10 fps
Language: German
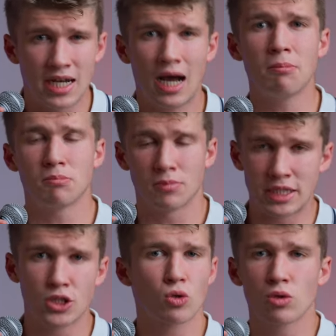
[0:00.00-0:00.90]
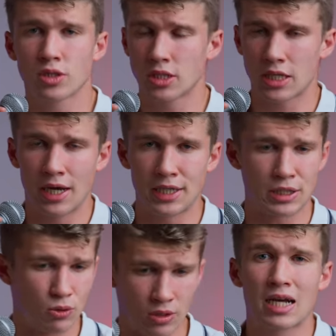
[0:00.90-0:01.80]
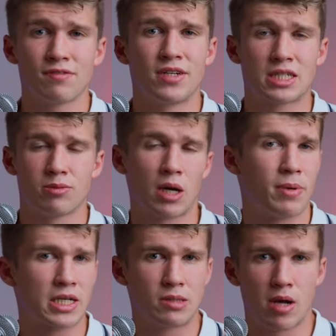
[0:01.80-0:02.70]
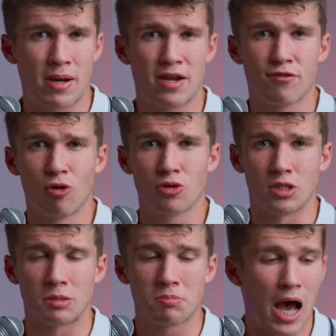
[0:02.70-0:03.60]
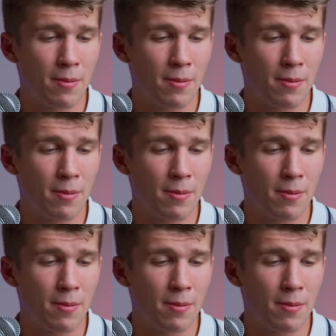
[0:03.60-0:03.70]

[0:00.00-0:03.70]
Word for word: weil klar, Sensorgröße ist gleich, 48 Megapixel bei beiden Fotos.